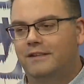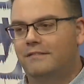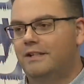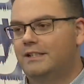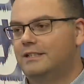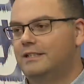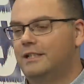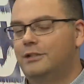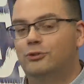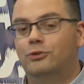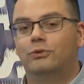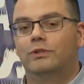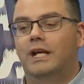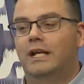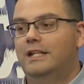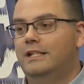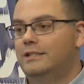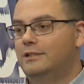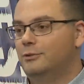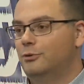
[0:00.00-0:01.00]
Dave Hensley,
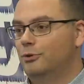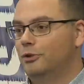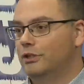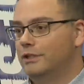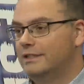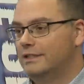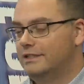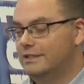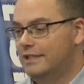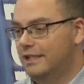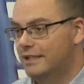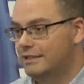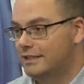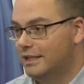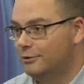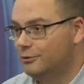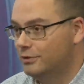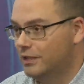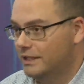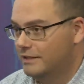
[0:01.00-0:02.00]
journaliste au quotidien.
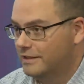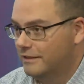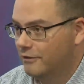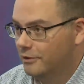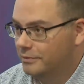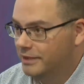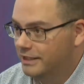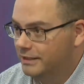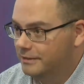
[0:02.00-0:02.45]
Salut Dave, ça va bien?